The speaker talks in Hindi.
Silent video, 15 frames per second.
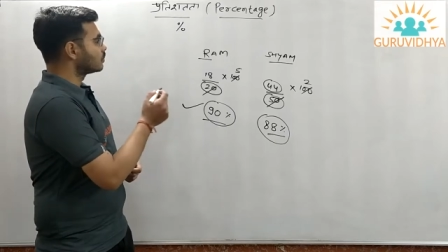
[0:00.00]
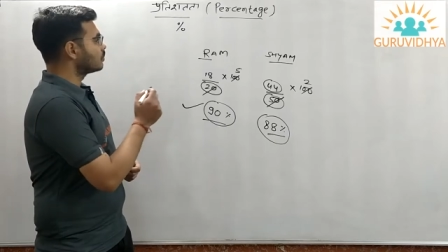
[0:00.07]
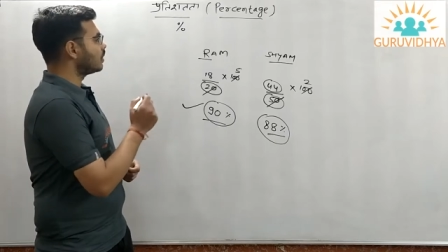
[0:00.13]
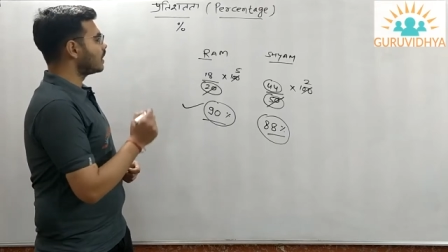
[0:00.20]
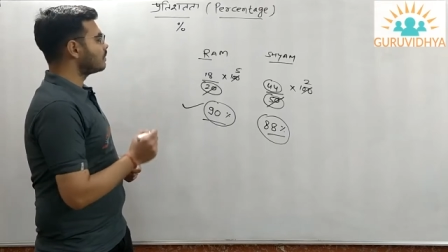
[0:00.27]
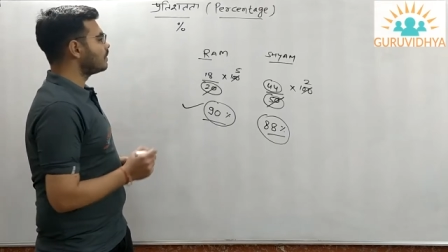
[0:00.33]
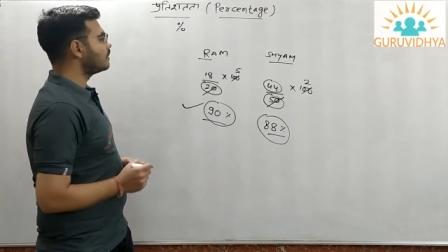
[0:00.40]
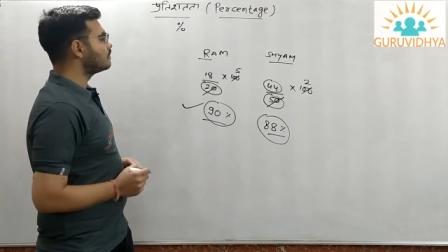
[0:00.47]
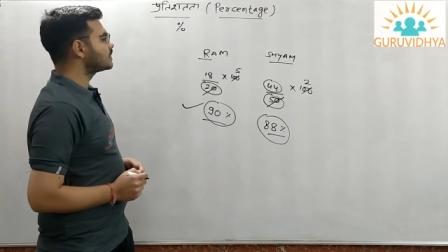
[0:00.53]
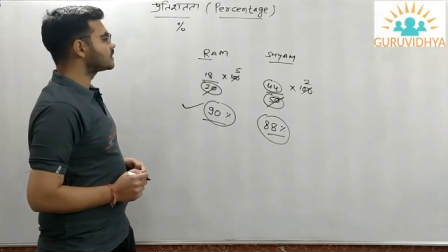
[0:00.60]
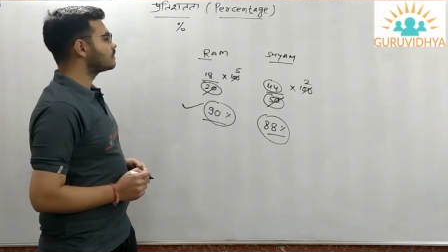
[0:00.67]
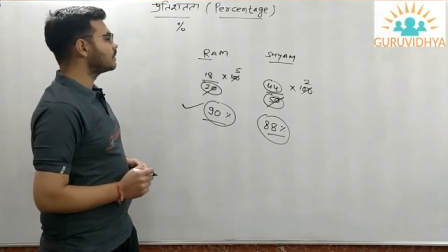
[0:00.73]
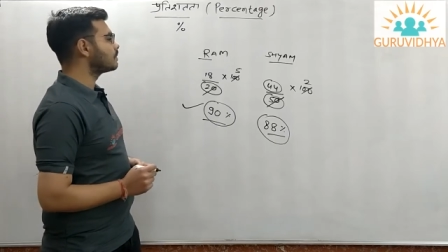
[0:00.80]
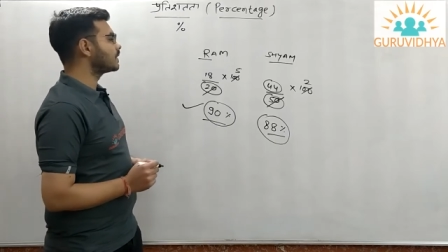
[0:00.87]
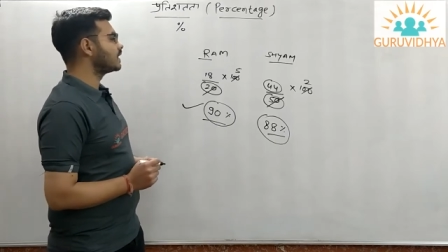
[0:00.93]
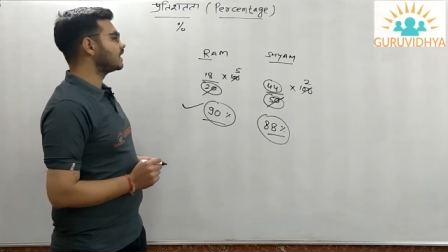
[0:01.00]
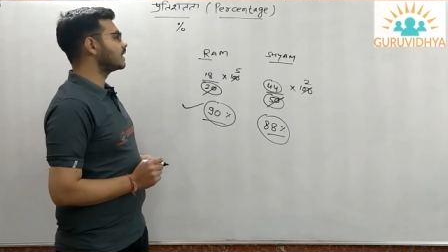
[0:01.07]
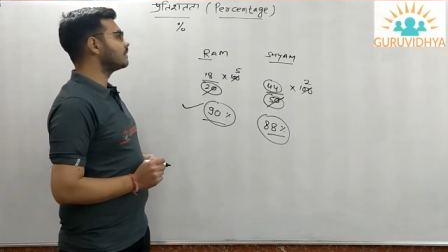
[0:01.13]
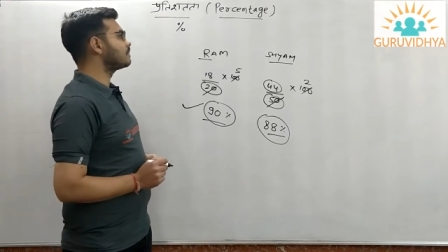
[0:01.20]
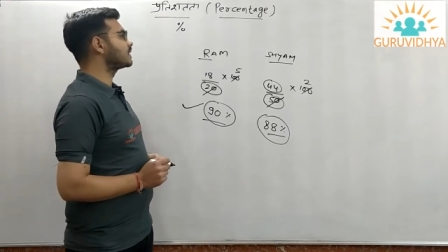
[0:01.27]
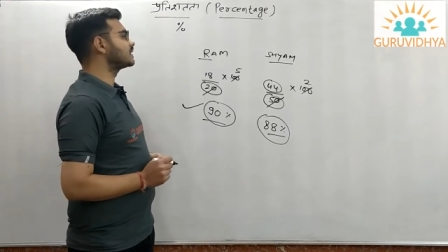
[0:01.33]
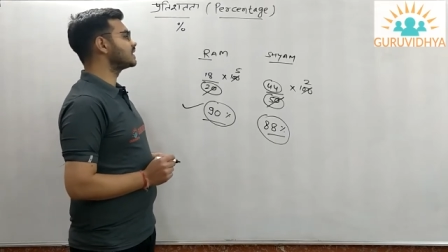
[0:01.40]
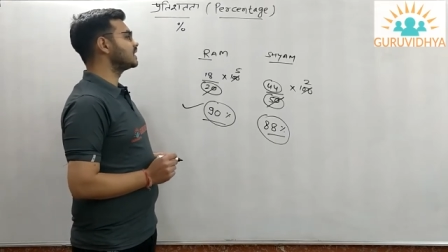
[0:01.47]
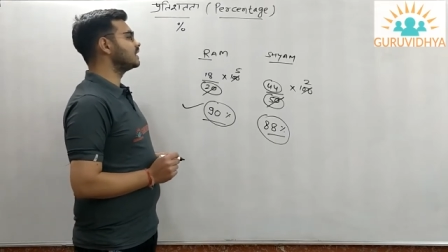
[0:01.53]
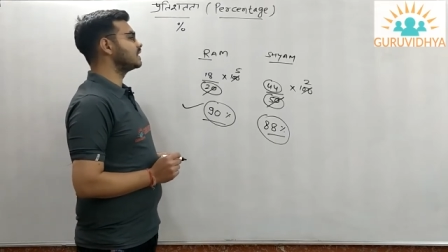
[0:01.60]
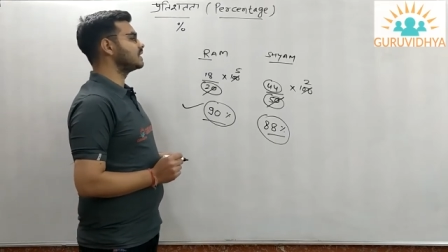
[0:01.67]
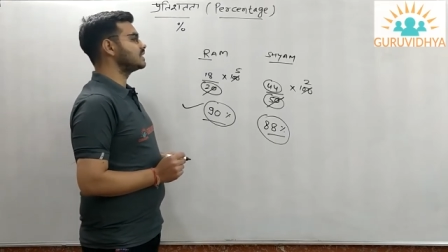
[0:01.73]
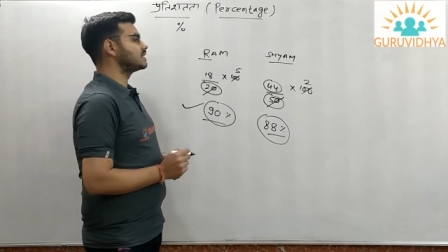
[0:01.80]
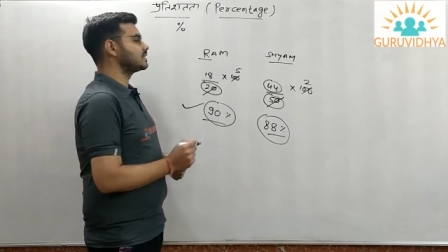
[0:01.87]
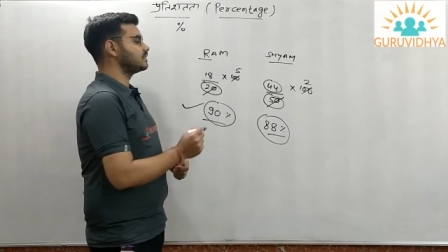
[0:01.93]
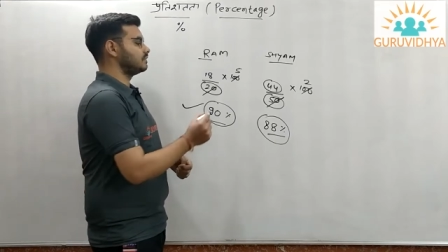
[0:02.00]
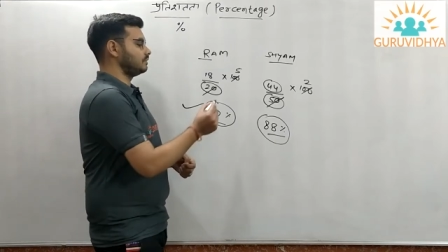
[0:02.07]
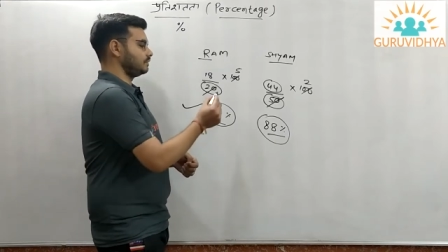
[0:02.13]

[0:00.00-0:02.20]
तो अब हम इसमें पढ़ेंगे परसेंटेज